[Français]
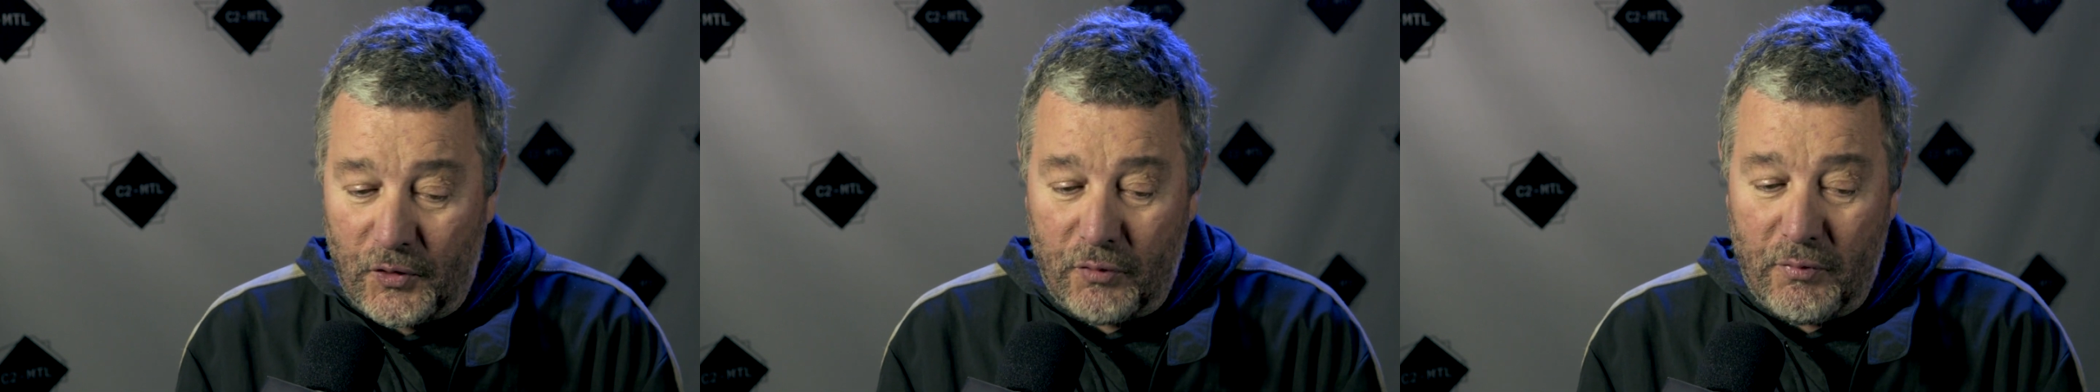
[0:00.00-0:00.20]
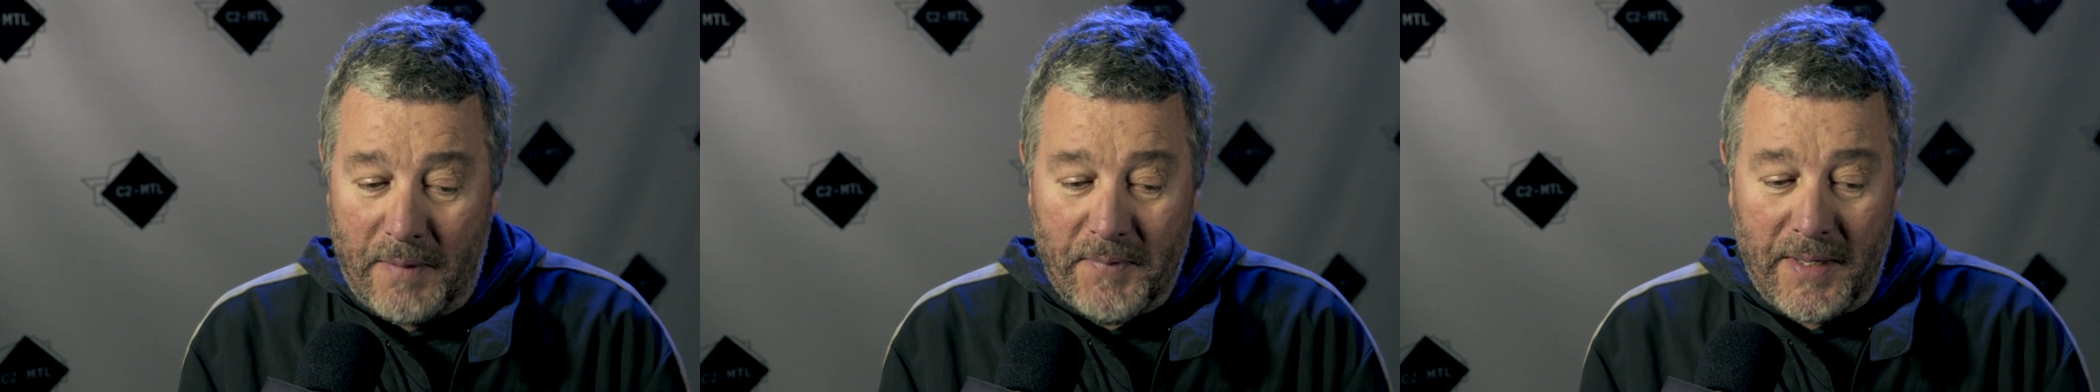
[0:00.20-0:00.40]

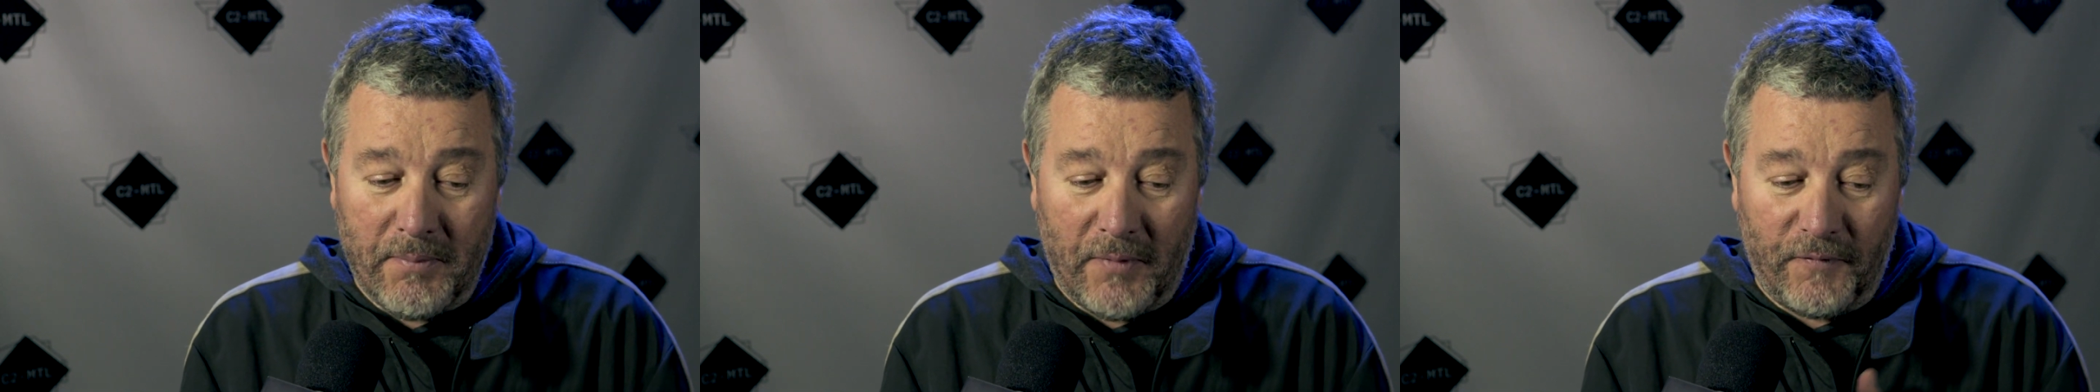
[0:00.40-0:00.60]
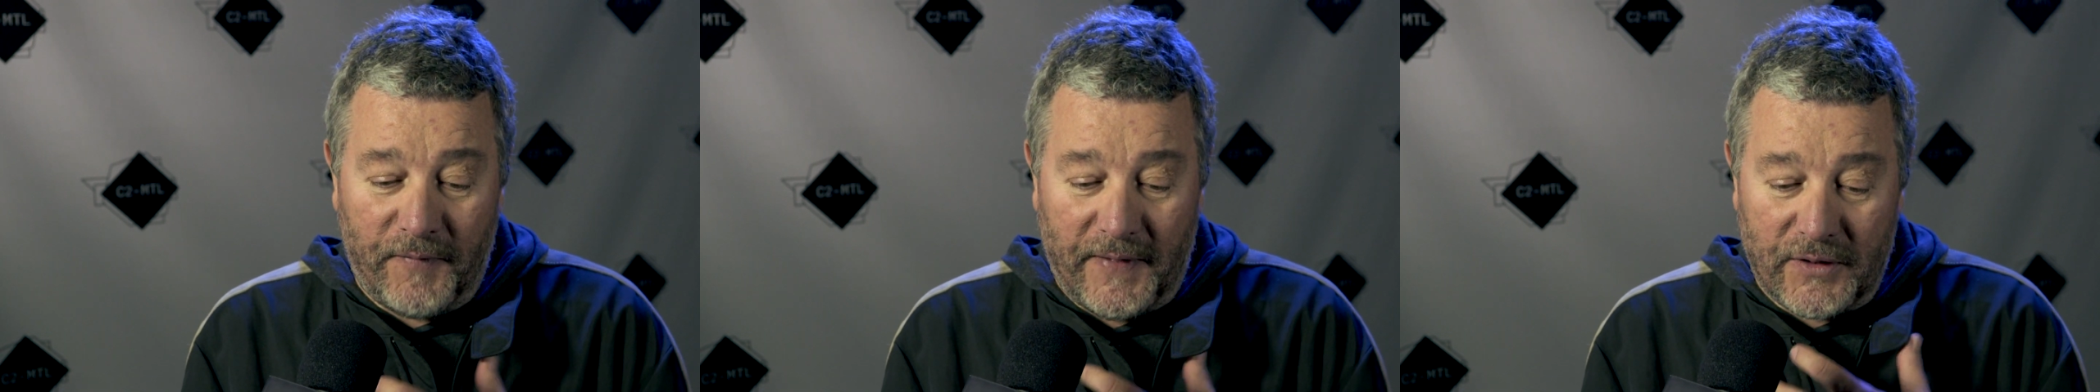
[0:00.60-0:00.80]

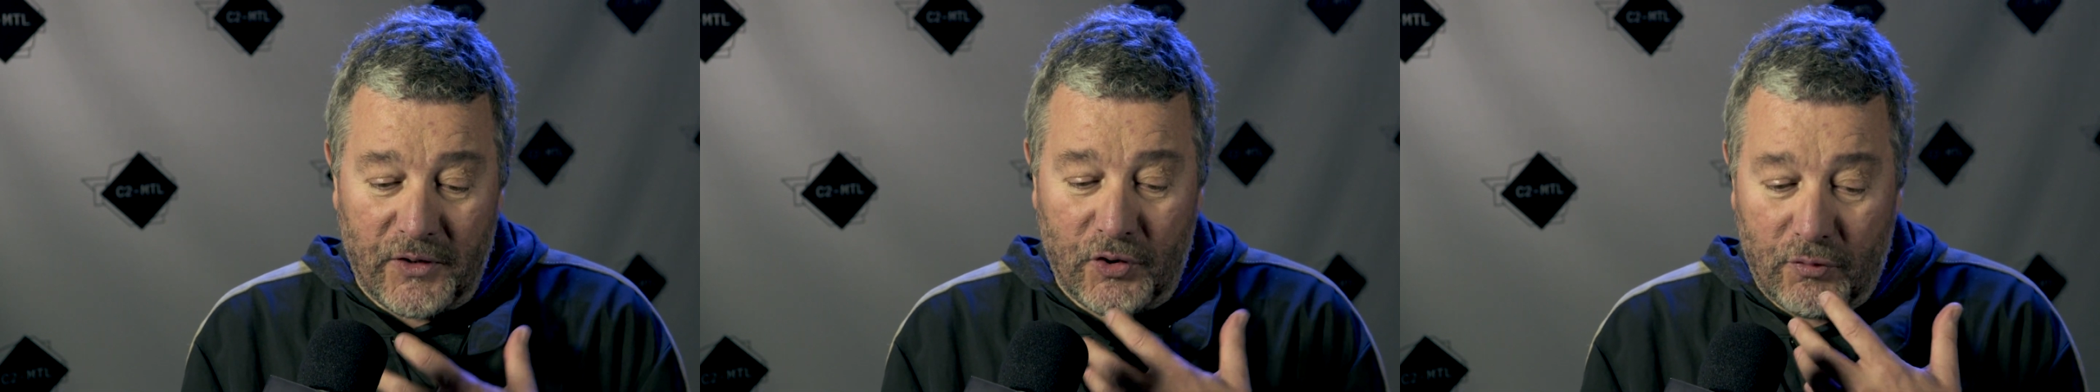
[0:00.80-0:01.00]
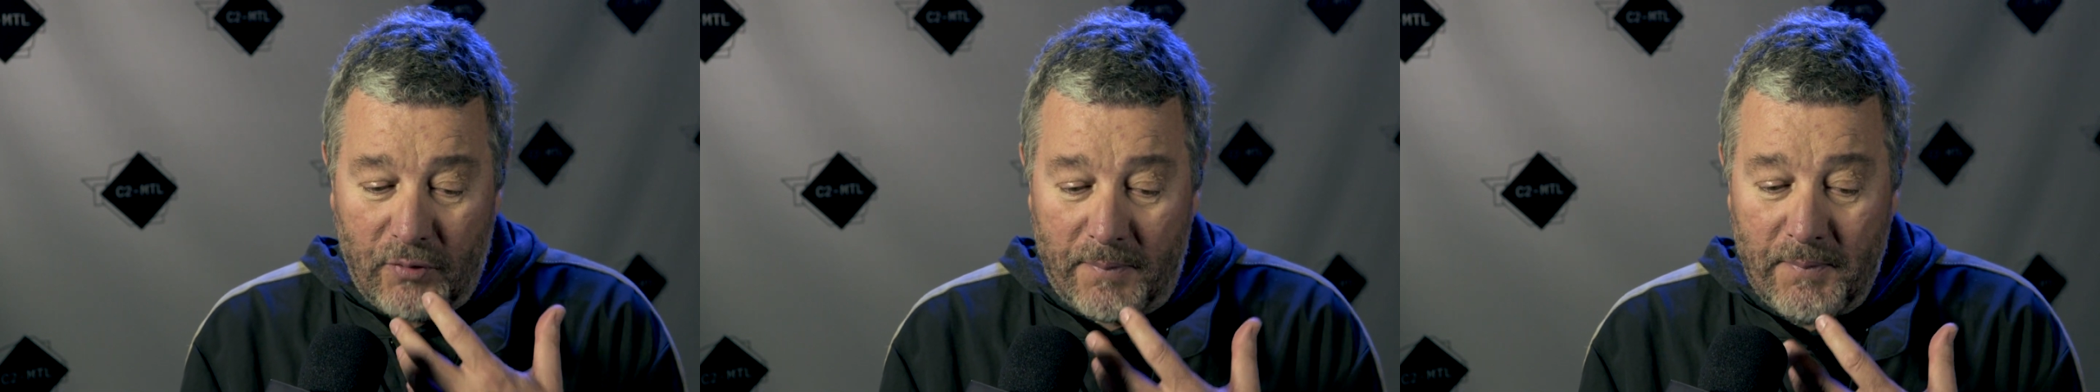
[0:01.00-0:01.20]
soi-même en face
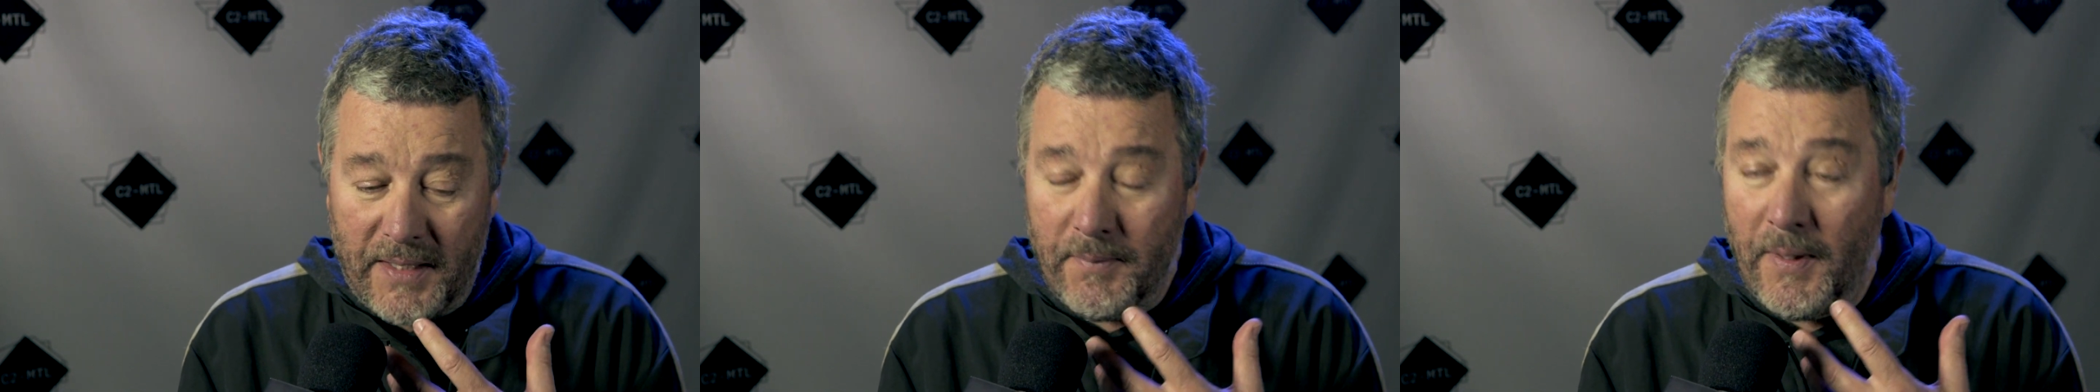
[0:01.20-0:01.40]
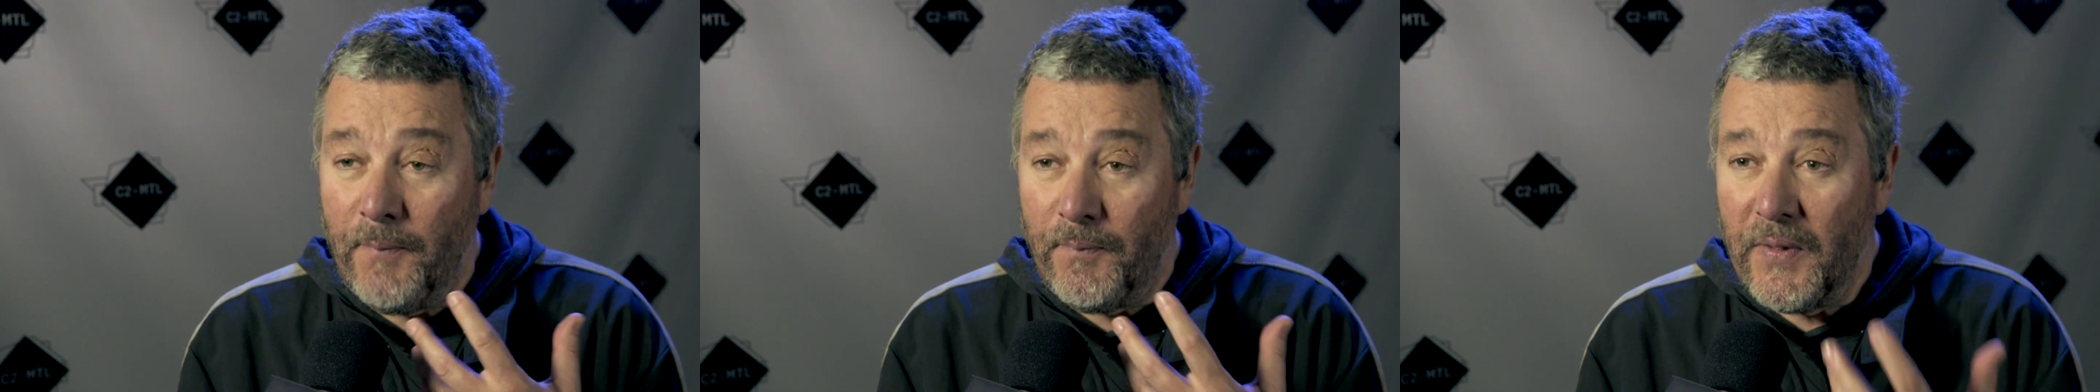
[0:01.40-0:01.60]
de
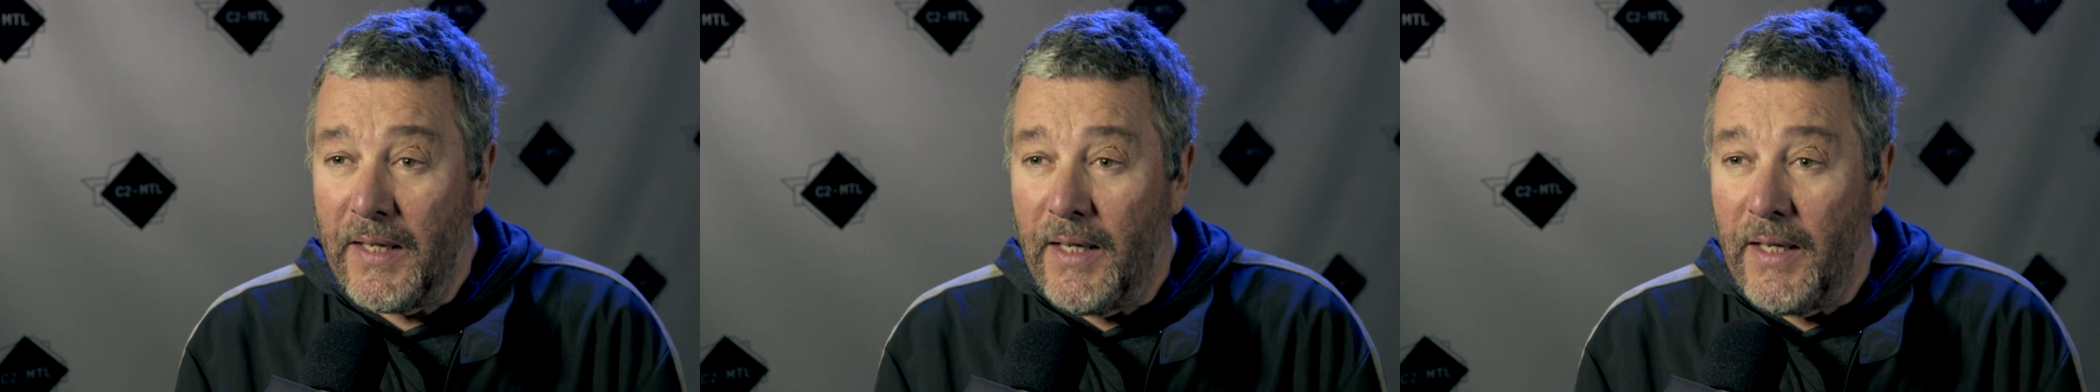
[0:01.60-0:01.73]
soi-même